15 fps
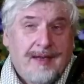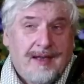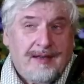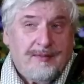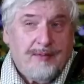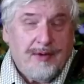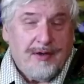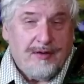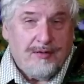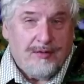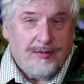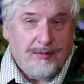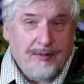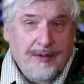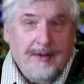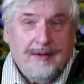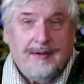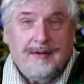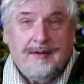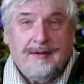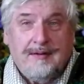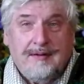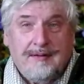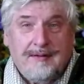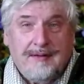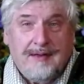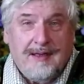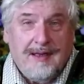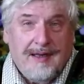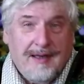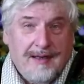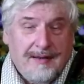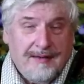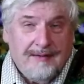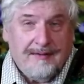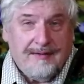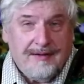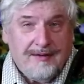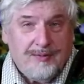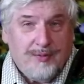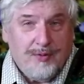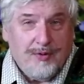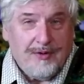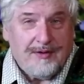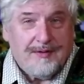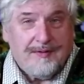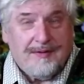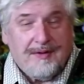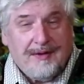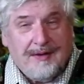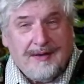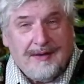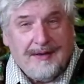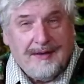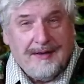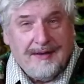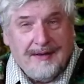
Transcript: отберем для использования